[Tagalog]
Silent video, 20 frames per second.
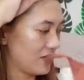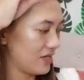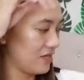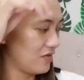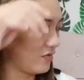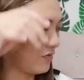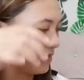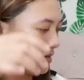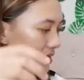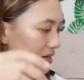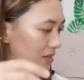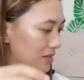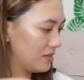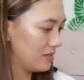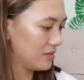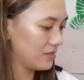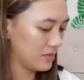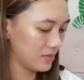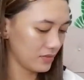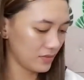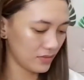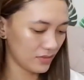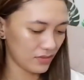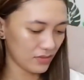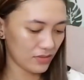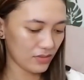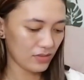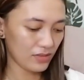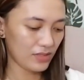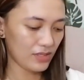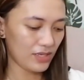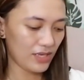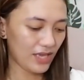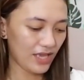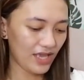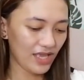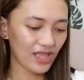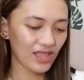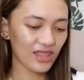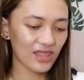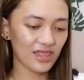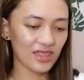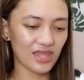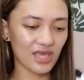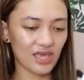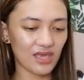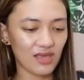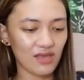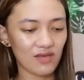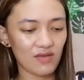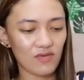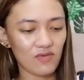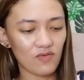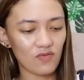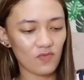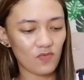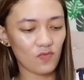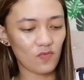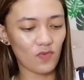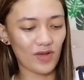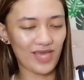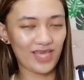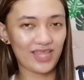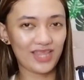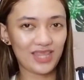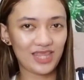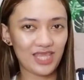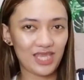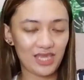Dalawa. And white.